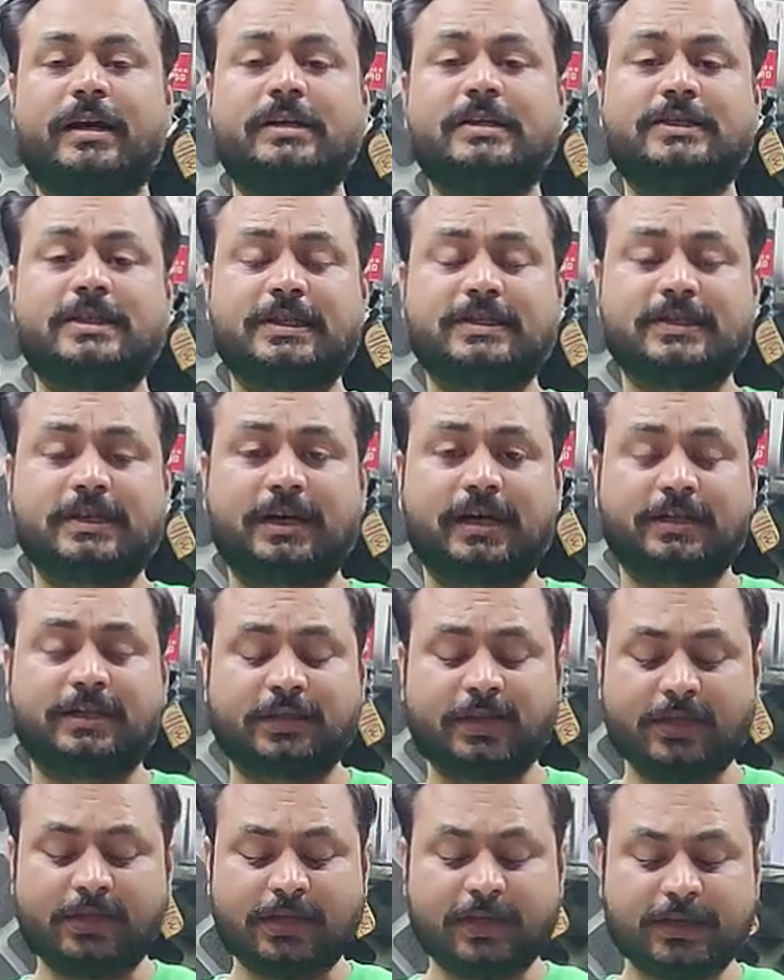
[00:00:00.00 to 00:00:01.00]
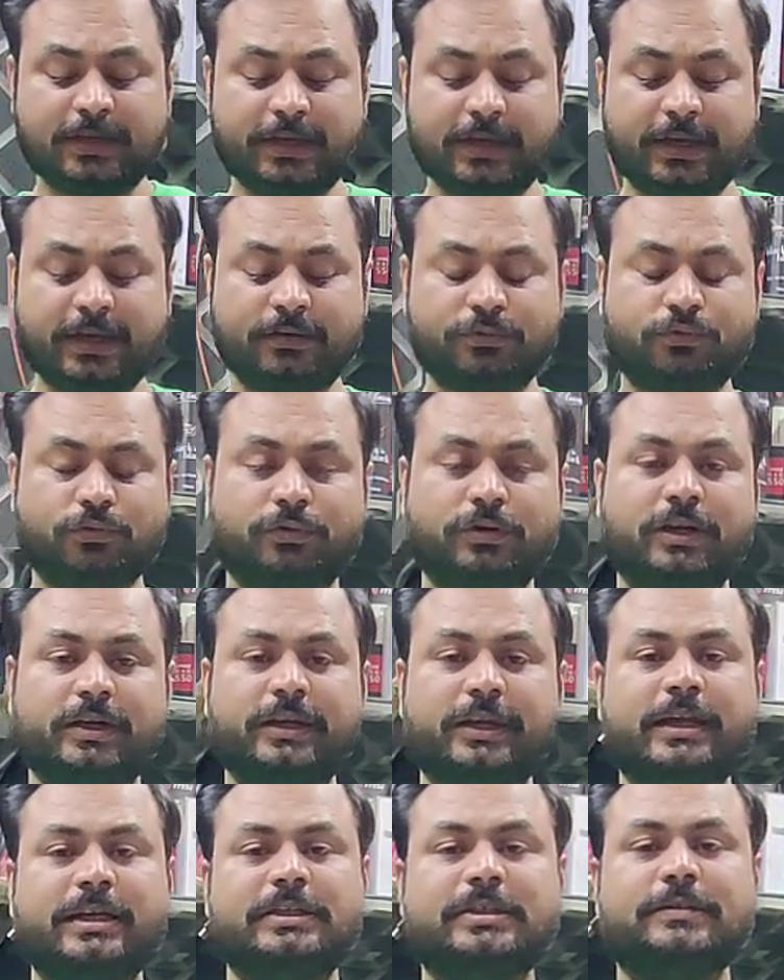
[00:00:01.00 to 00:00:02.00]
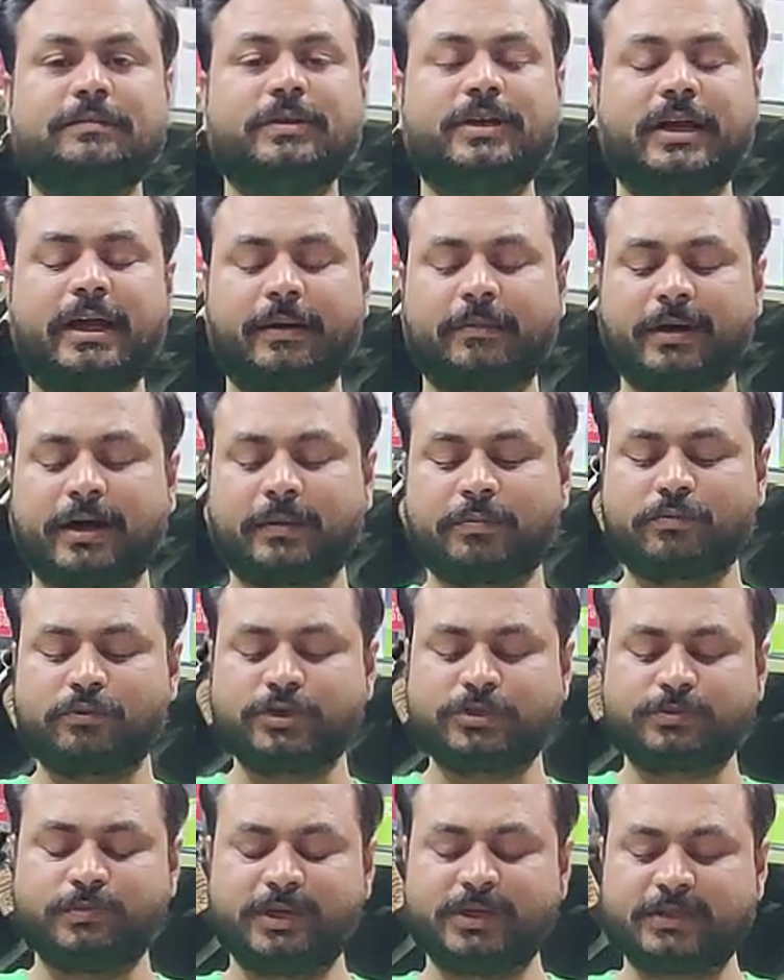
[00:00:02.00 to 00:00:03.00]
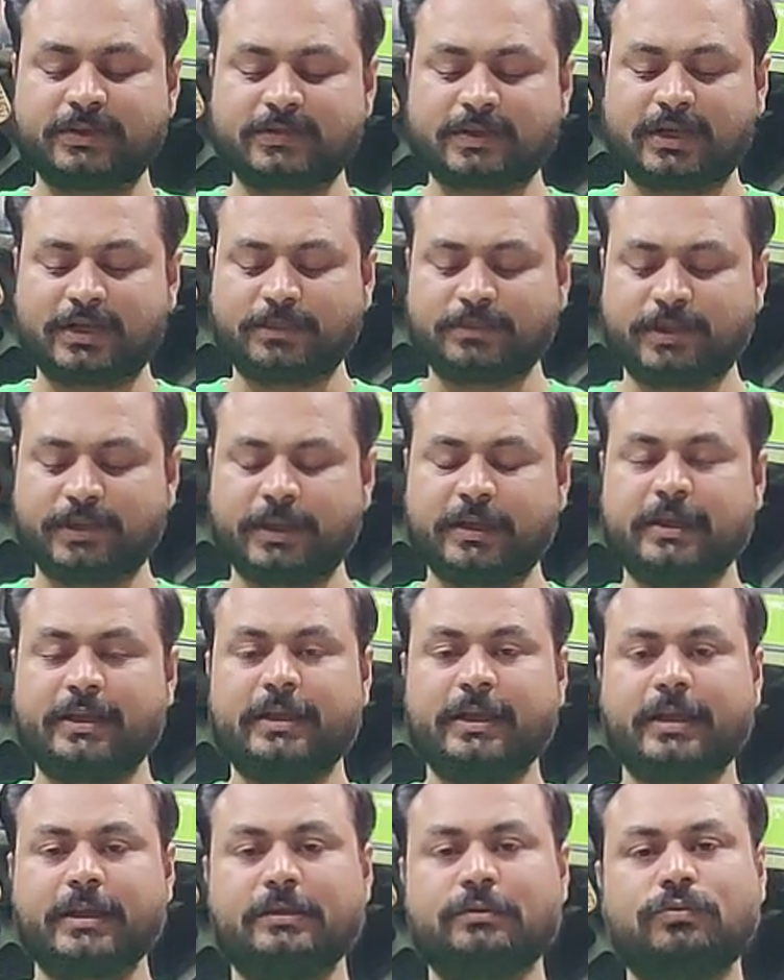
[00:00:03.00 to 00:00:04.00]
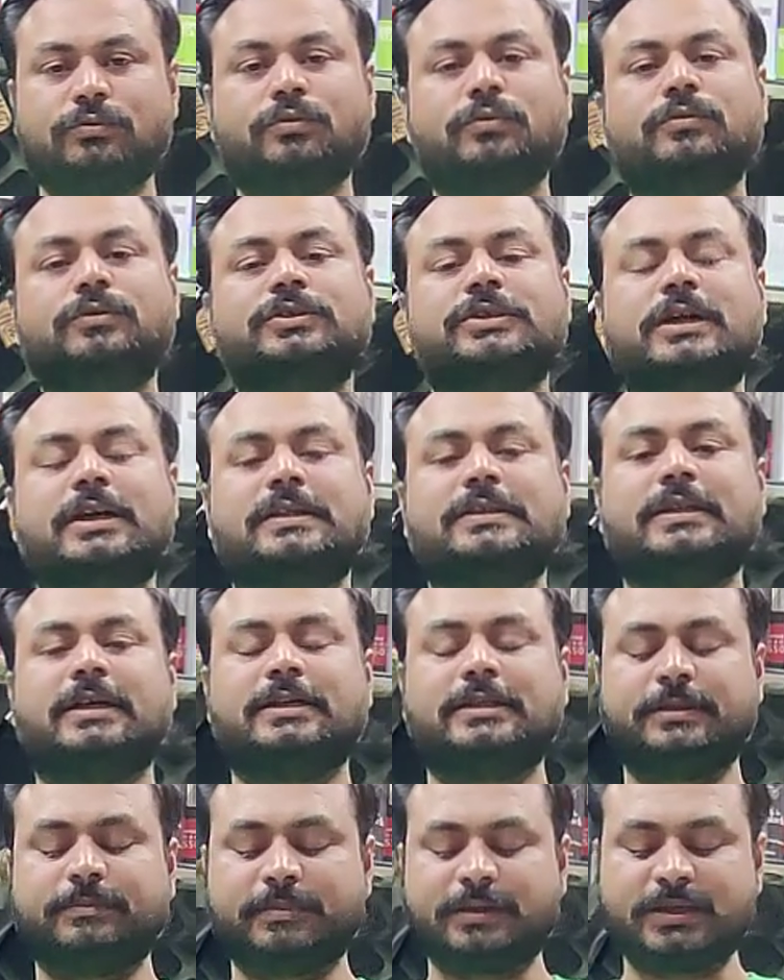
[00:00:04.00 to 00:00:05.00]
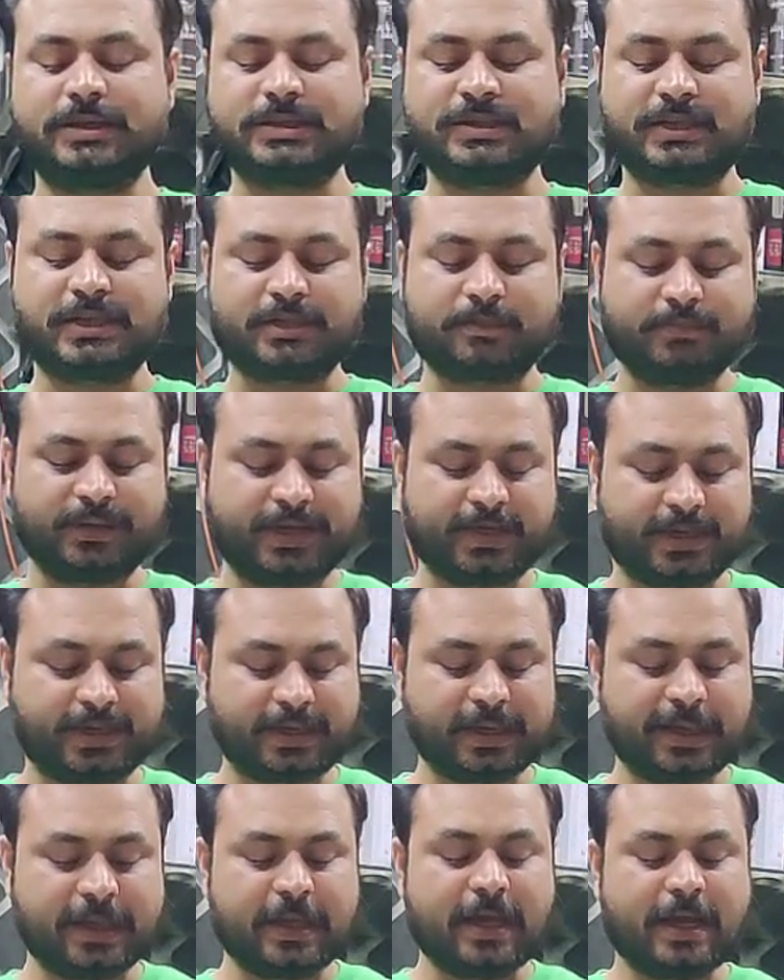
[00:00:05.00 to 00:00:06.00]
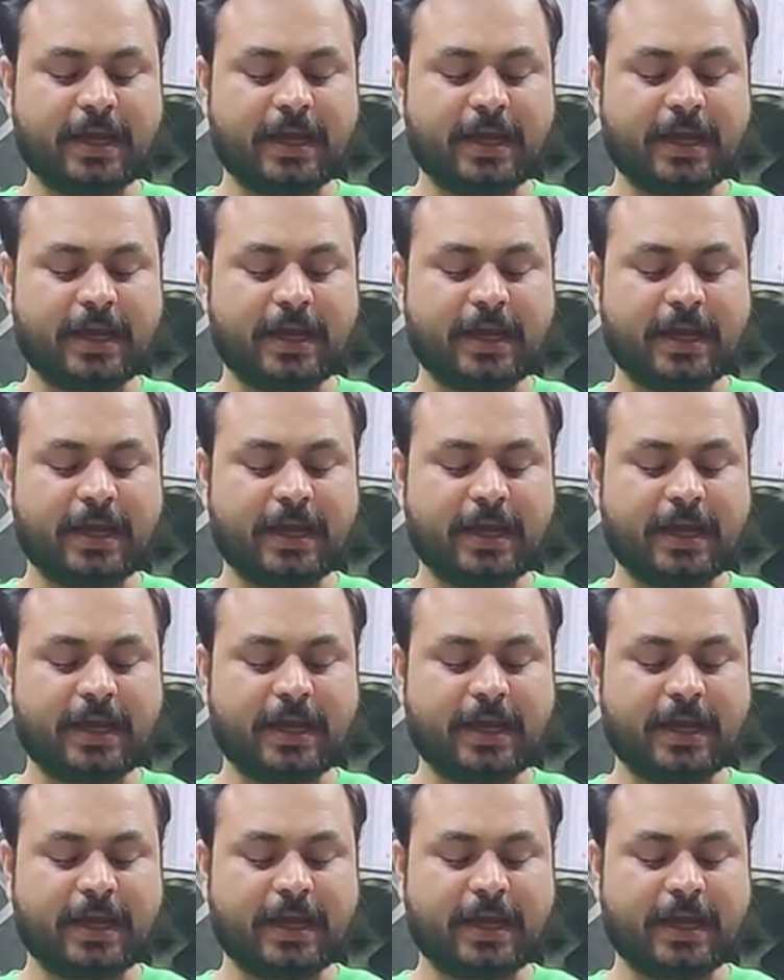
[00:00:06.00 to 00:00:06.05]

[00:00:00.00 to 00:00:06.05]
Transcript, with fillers: के साथ ये टोटल एट जी रैम आपको इस बिल्ड के साथ मिलेगी लेकिन दो चार चार जी की स्टिक मिलेंगी